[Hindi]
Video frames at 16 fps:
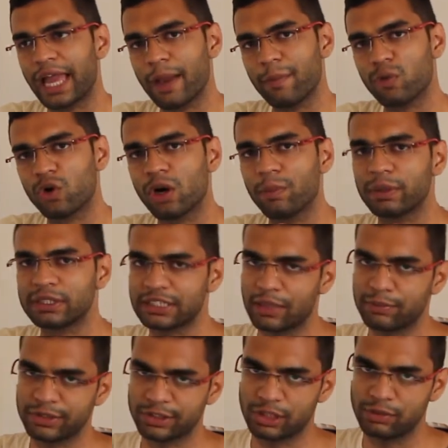टाइप हुआ
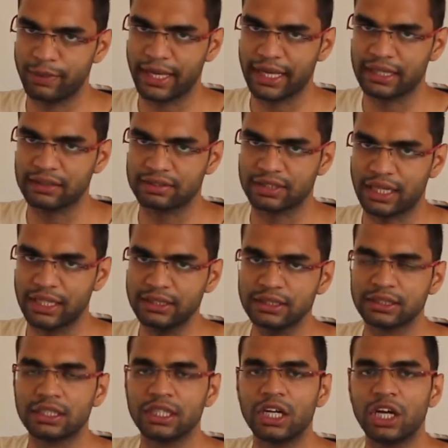पंजाब नेशनल बैंक के
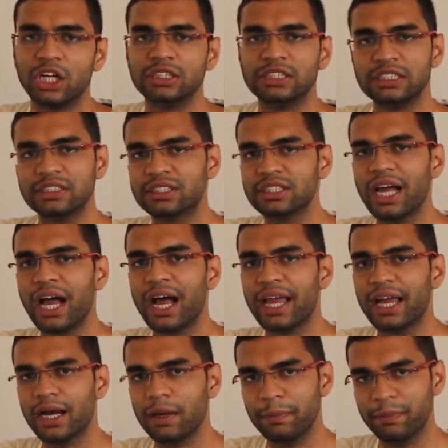साथ तीसरा
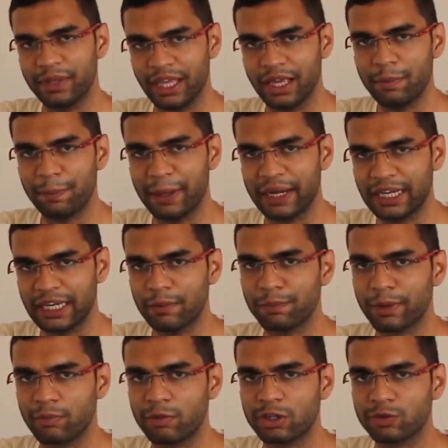आया अब ये पेटीएम
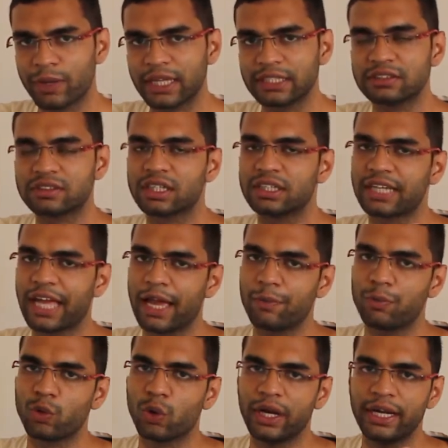पेमेंट्स बैंक जिसका
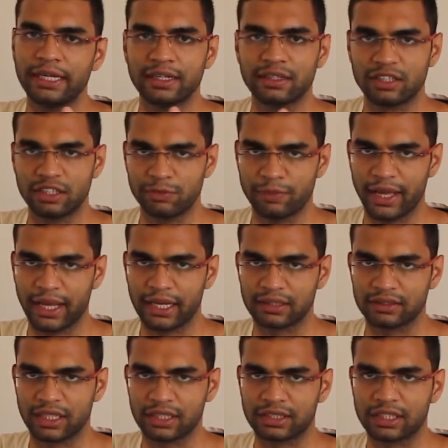टाइप हुआ है इंडस इंड बैंक के
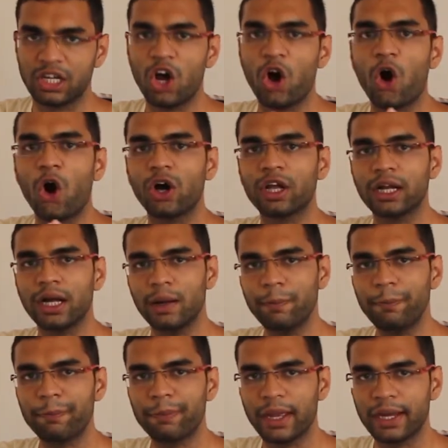साथ और अब
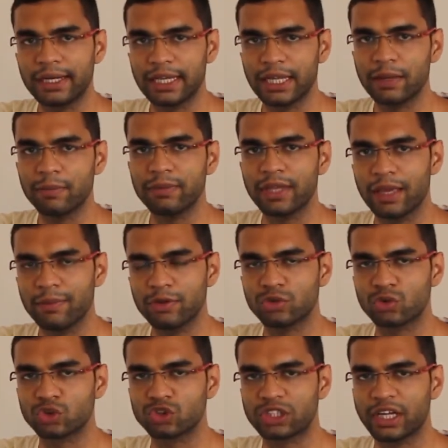पेटीएम ये भी
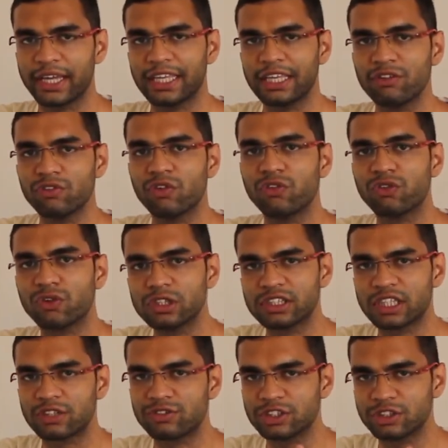सोच रहा है कि वो फुल
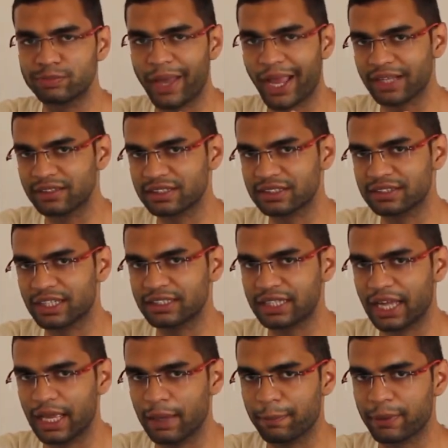सर्विस बैंक्स के साथ
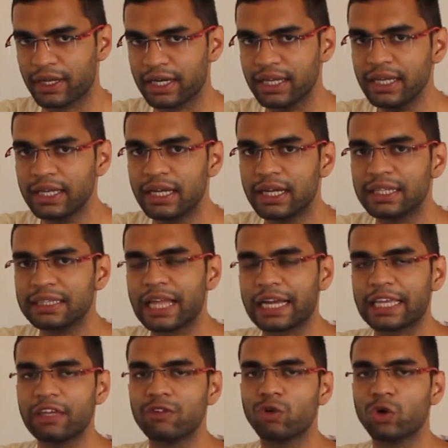टाइप करे
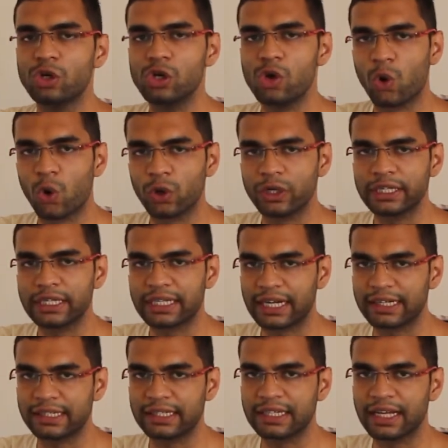ताकि वो लोन
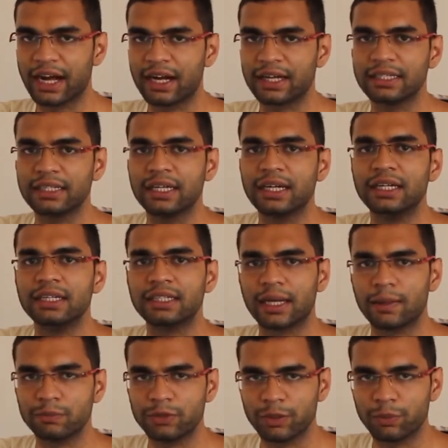क्रेडिट कार्ड
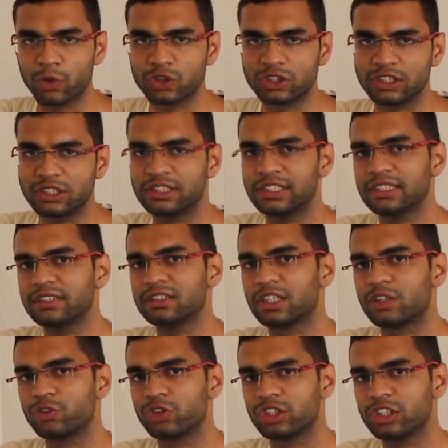टर्म डिपॉजिट्स जैसी
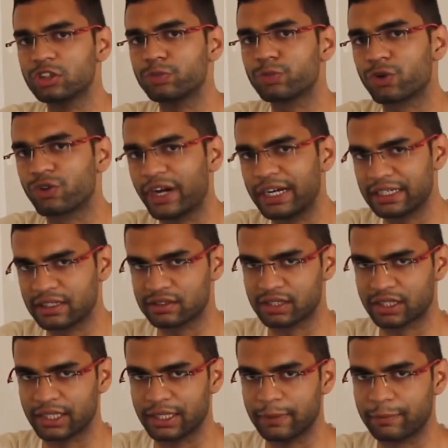सर्विसेज प्रोवाइड कर
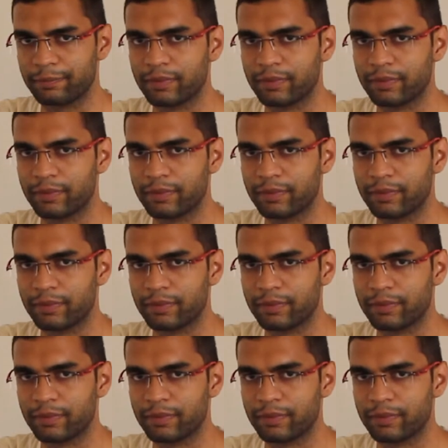सके